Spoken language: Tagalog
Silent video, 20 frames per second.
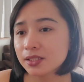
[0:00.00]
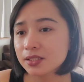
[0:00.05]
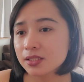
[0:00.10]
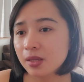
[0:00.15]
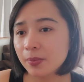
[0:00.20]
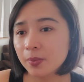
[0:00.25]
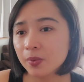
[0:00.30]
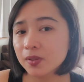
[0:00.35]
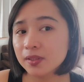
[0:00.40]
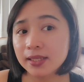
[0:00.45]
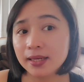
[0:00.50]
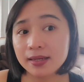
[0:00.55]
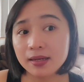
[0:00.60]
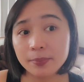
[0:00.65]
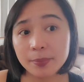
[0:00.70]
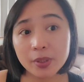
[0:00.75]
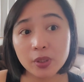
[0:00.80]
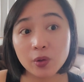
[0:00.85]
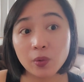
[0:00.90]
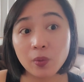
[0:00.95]
sabi ko, hindi
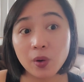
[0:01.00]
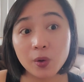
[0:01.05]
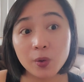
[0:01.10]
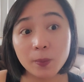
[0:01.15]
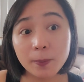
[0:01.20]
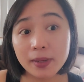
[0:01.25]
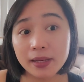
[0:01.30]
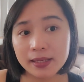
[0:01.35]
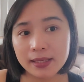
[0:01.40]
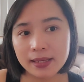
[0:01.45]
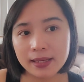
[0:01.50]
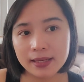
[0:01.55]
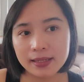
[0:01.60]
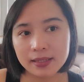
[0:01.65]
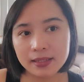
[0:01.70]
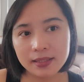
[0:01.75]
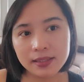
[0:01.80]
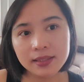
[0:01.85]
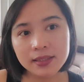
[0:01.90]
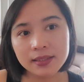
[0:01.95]
harapin ko kung anong
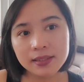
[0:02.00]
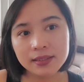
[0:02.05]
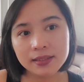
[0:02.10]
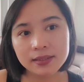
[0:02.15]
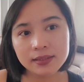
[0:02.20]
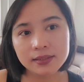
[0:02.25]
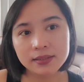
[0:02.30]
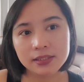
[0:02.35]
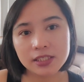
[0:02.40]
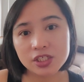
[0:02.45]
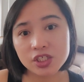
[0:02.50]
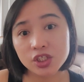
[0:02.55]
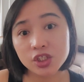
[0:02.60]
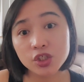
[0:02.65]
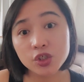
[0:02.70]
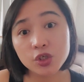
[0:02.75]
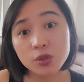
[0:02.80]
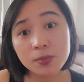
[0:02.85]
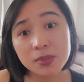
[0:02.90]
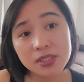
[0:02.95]
mangyari. Kasi
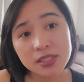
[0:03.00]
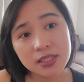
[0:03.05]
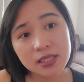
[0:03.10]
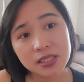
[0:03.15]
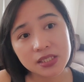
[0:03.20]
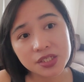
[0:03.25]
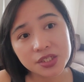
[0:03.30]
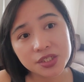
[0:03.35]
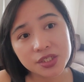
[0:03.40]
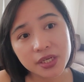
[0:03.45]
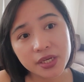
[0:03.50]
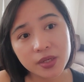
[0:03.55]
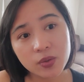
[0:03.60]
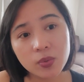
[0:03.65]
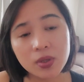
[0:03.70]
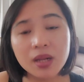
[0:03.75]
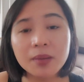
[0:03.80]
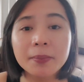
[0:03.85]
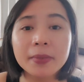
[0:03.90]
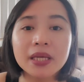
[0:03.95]
hindi ko naman sinasadya eh.
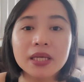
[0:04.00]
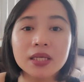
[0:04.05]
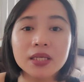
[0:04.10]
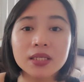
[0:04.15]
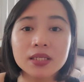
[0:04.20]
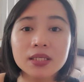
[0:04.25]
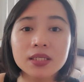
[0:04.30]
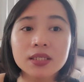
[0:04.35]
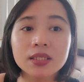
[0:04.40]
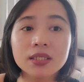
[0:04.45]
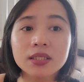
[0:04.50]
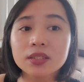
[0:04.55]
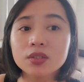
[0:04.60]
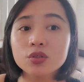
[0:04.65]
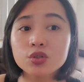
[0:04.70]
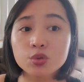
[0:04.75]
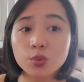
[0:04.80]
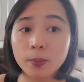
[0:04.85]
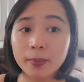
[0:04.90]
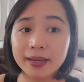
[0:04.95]
Walang may
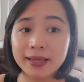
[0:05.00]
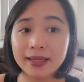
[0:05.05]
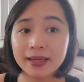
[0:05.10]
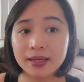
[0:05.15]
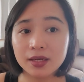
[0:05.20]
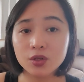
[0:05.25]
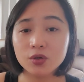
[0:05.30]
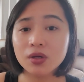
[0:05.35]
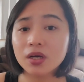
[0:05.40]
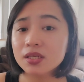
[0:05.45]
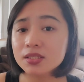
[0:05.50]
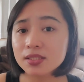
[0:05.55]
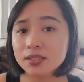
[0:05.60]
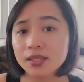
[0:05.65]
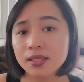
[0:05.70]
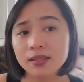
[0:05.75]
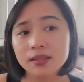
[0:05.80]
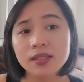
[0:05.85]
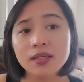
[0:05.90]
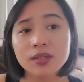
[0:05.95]
gustong mangyari yung
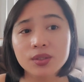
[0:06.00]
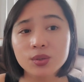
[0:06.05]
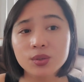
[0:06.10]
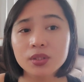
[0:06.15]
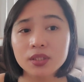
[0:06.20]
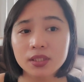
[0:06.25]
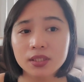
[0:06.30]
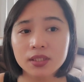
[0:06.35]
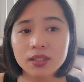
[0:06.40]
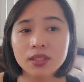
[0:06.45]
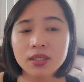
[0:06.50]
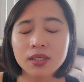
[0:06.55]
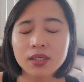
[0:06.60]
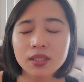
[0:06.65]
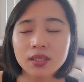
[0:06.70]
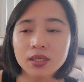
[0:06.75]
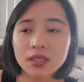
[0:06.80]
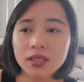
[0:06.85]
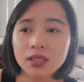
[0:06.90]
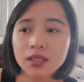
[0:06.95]
aksidenteng yun eh.
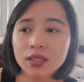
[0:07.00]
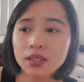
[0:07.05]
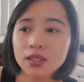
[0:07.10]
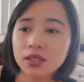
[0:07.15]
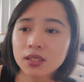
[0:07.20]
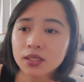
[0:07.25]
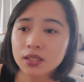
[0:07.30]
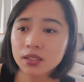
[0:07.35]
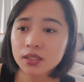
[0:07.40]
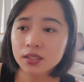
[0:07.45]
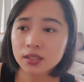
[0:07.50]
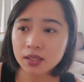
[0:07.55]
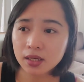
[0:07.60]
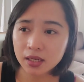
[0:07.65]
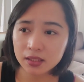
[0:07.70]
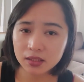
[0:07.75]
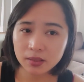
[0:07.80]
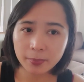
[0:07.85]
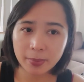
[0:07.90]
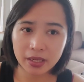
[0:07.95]

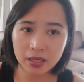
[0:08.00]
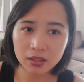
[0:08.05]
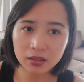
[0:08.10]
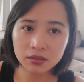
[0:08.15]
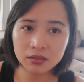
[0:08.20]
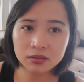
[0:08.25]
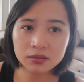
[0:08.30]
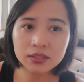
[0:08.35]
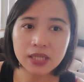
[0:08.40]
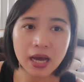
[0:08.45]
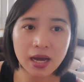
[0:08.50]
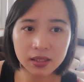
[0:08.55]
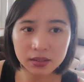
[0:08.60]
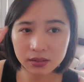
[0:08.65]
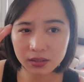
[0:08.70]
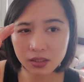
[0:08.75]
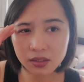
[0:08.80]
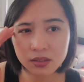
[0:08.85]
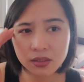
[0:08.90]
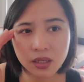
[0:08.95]
Kahit na parang lahat
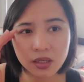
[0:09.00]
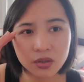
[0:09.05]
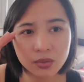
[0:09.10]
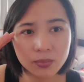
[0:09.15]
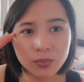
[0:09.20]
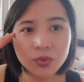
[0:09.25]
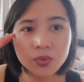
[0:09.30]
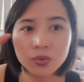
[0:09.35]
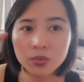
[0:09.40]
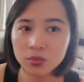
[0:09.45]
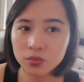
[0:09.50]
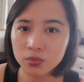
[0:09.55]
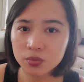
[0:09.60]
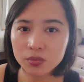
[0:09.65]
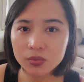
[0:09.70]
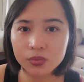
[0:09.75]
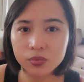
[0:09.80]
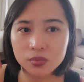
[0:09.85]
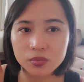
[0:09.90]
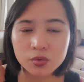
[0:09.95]
ng ano mo,
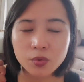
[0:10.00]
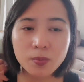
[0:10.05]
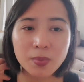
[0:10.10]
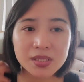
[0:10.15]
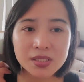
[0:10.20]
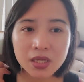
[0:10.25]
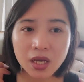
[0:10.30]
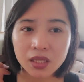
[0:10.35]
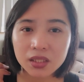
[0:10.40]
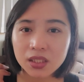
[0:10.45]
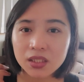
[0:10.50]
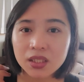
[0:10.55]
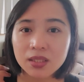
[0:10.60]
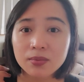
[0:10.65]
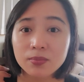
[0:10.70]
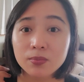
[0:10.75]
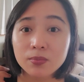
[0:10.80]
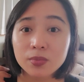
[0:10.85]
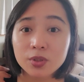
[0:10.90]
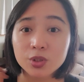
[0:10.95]
yung masakit, hindi,
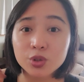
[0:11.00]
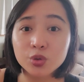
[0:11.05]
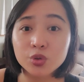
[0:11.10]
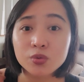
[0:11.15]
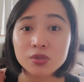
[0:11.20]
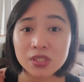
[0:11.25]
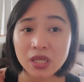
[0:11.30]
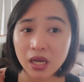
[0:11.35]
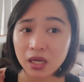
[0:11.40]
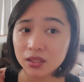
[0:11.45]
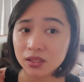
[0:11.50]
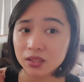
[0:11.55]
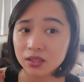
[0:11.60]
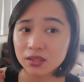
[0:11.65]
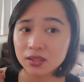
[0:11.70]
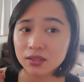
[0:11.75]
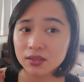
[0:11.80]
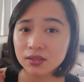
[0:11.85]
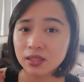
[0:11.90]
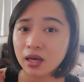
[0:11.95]
yung sakit
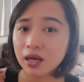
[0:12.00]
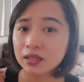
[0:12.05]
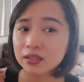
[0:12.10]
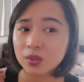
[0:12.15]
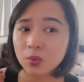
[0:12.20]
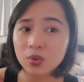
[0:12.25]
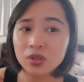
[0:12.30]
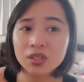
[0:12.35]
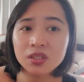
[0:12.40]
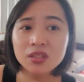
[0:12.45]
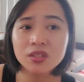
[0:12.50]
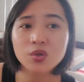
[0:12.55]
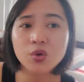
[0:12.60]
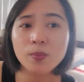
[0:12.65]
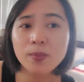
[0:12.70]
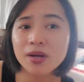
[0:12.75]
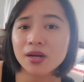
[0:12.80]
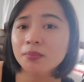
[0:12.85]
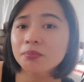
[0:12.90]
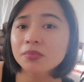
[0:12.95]
ng katawan, hindi ko
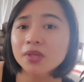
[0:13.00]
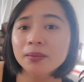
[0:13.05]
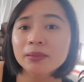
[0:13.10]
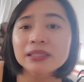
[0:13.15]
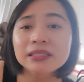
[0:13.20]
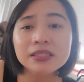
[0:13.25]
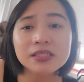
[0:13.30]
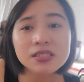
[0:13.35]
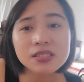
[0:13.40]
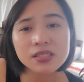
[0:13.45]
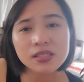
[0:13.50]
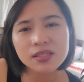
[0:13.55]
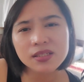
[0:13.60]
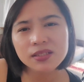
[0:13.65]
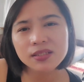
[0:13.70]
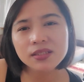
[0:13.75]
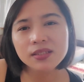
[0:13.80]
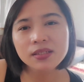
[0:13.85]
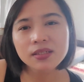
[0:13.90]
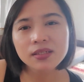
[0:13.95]
maramdaman kasi